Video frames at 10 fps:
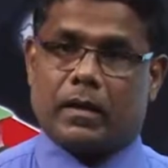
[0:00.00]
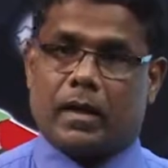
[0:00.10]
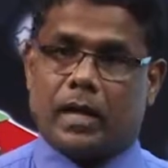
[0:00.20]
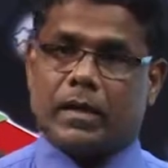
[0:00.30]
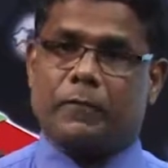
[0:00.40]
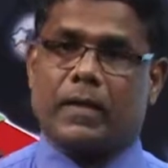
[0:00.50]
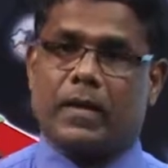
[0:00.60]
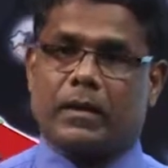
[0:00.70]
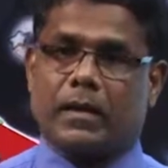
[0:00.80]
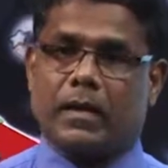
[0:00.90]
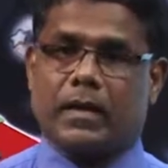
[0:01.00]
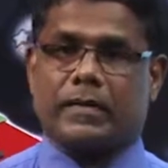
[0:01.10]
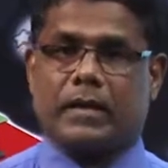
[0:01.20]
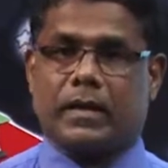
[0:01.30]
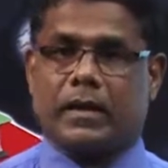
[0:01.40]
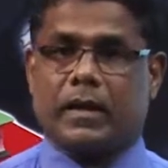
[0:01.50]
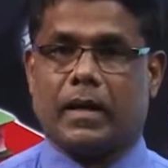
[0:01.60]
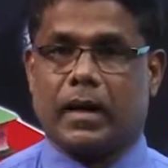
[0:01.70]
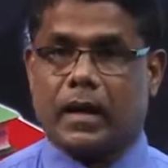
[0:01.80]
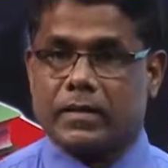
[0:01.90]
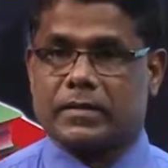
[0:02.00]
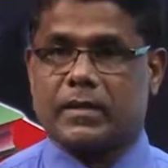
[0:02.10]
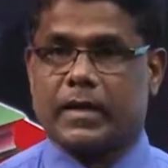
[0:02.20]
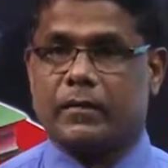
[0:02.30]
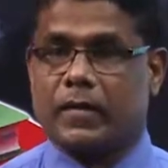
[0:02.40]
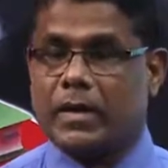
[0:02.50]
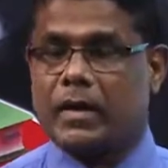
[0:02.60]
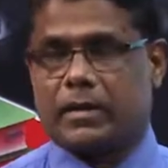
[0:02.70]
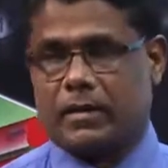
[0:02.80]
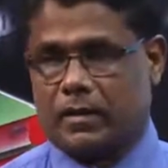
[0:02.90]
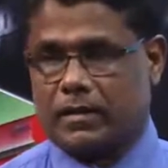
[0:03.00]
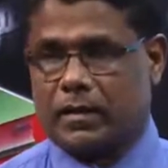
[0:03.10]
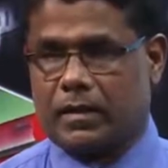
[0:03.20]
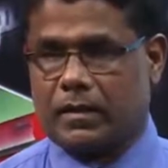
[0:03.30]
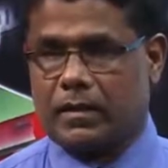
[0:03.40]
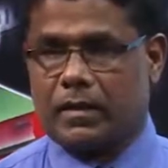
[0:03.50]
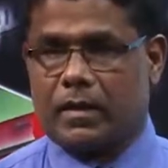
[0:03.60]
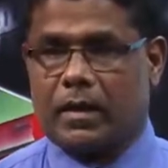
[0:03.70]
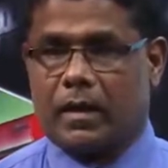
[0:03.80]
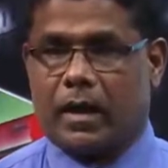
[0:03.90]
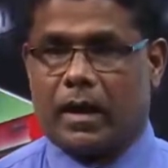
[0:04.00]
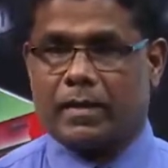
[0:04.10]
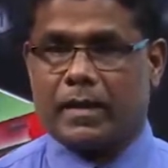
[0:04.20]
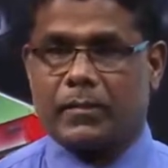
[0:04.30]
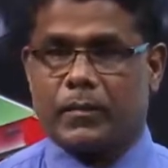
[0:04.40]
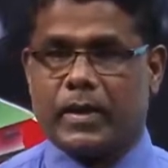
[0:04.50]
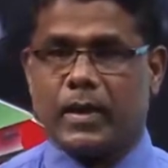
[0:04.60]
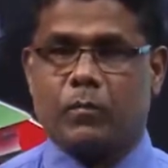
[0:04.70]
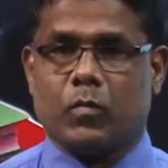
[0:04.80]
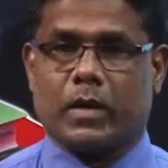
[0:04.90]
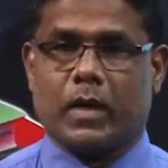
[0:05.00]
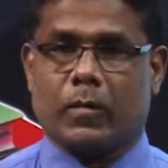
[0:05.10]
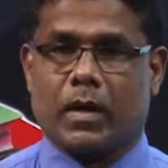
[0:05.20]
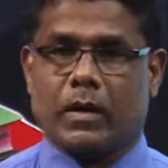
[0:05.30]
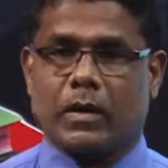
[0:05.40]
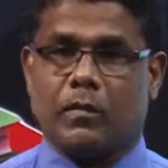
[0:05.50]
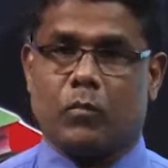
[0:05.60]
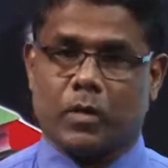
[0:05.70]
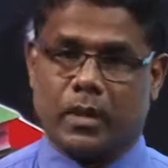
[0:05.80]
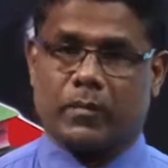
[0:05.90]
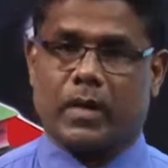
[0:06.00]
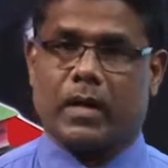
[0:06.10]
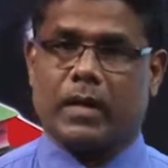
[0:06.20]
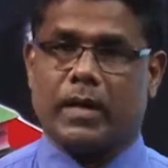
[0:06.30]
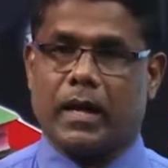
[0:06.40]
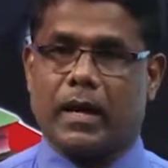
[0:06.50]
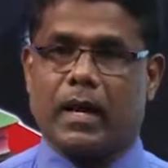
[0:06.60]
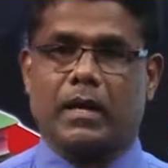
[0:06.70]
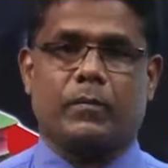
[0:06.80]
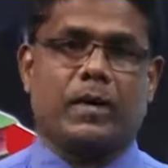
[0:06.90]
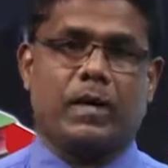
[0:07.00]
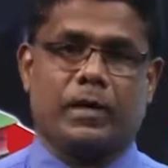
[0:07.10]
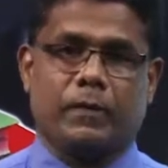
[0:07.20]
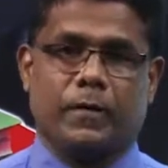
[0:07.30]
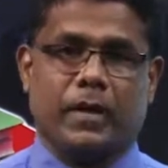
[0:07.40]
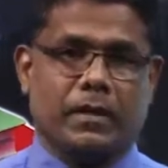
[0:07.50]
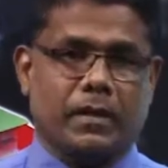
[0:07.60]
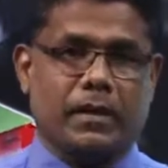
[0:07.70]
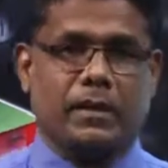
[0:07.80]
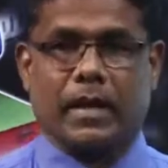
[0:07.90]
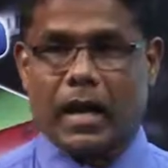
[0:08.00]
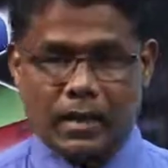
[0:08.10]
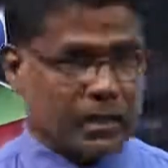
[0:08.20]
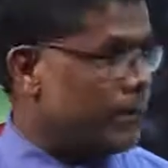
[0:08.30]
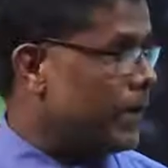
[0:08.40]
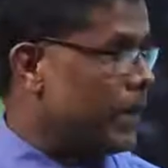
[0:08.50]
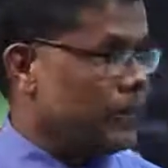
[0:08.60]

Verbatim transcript: ஹலீஃபாக்கள் அந்த ஆட்சியை வழிநடத்தியிருக்கின்றார்கள் அதில் மிக முக்கியமாக முதன்மையான ஆரம்ப ஹலீஃபாக்கள் நான்கு பேரை